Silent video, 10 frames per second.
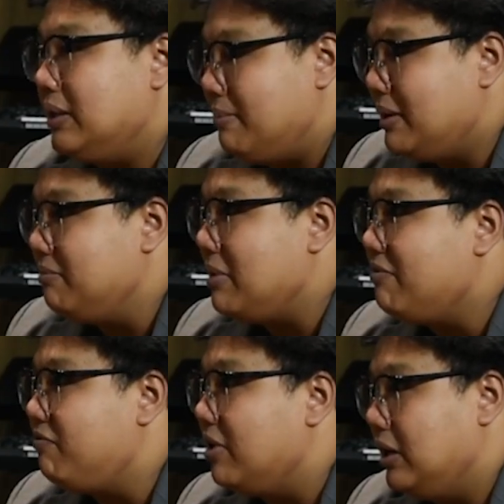แต่มัน
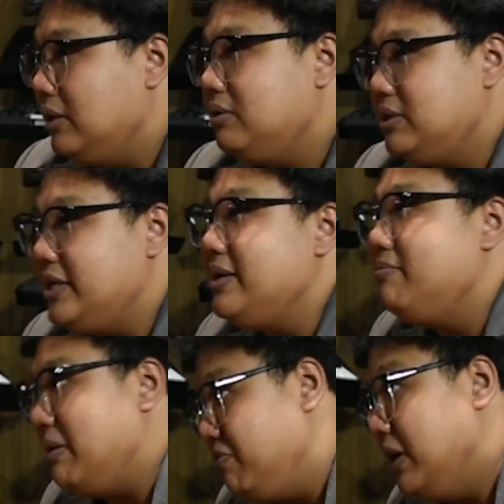ฝืนจริ
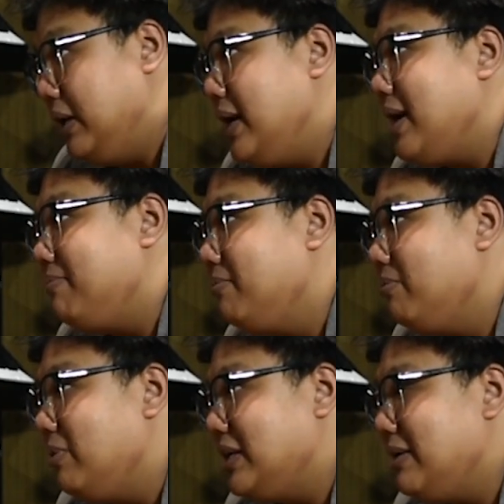งๆมันฝืนนะครับ
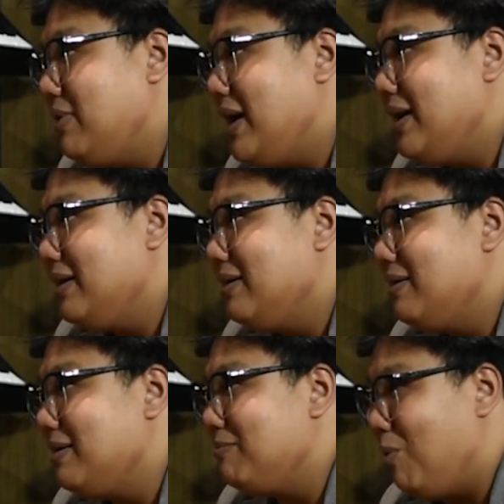อย่างเช่นว่า
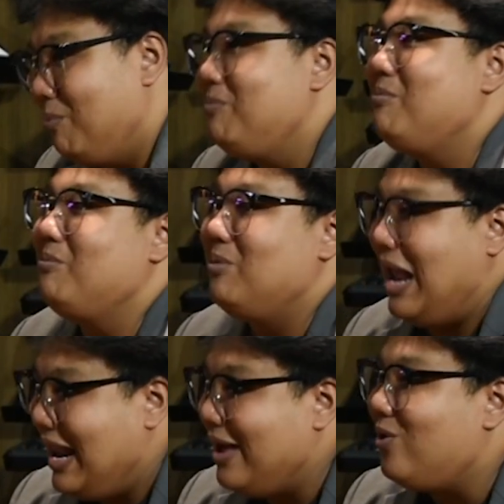ผมห
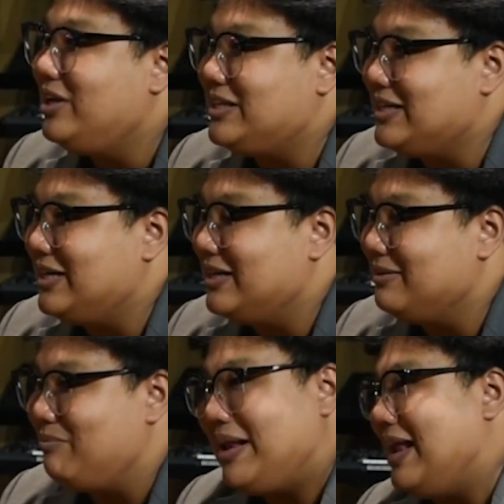ลายๆคนจะเจอ
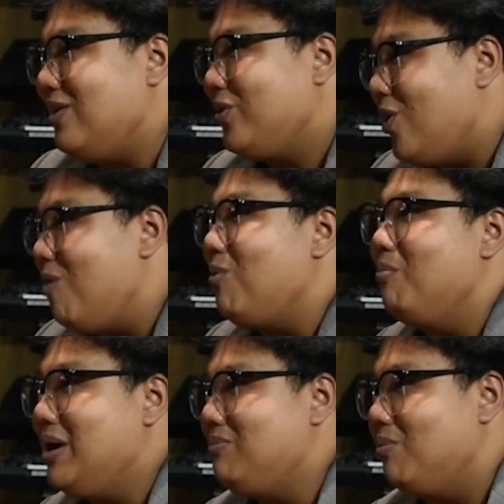แม้แต่น้องๆผม
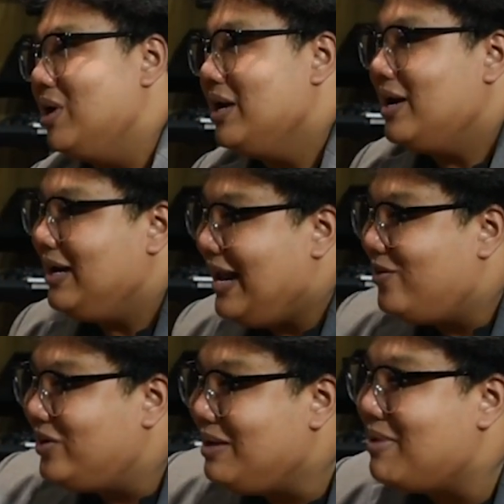เพื่อนผมเรียน
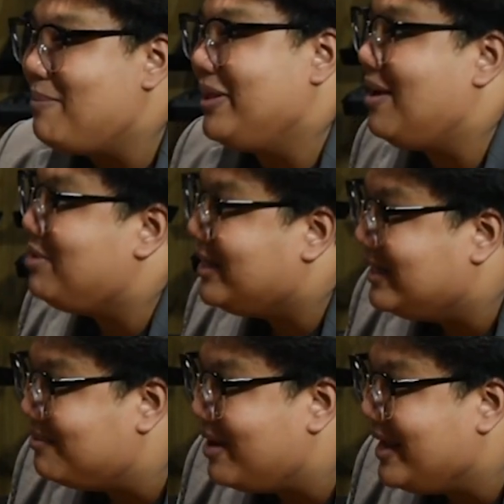ดนตรีมาไปทำอย่างอื่
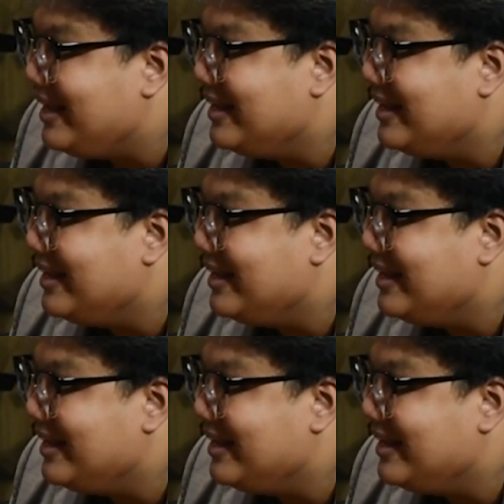นทำไม